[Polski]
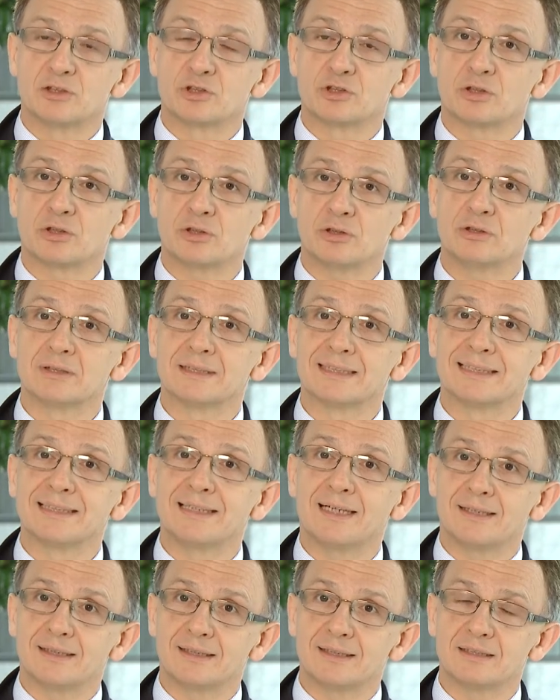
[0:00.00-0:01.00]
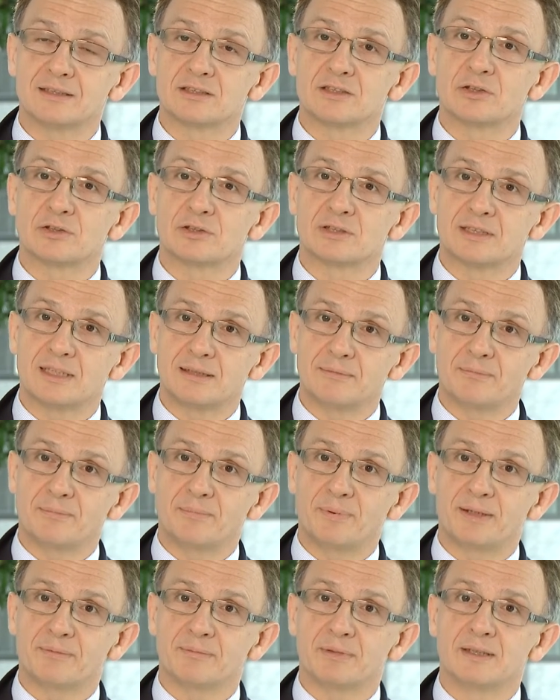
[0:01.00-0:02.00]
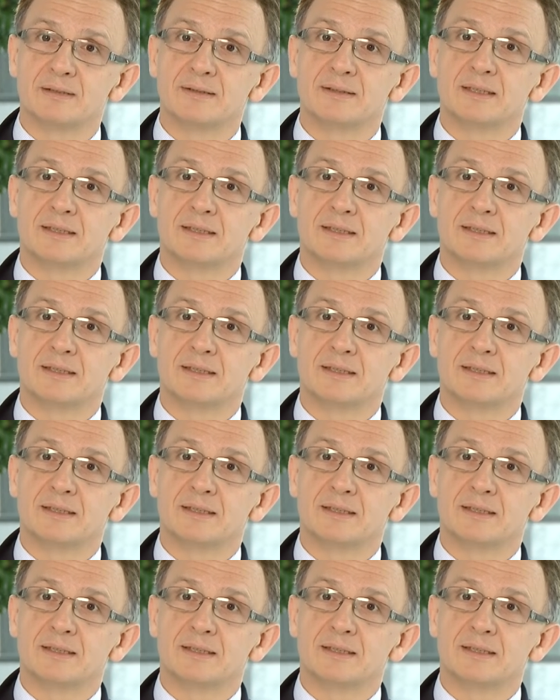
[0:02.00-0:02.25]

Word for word: co dalej z dostępem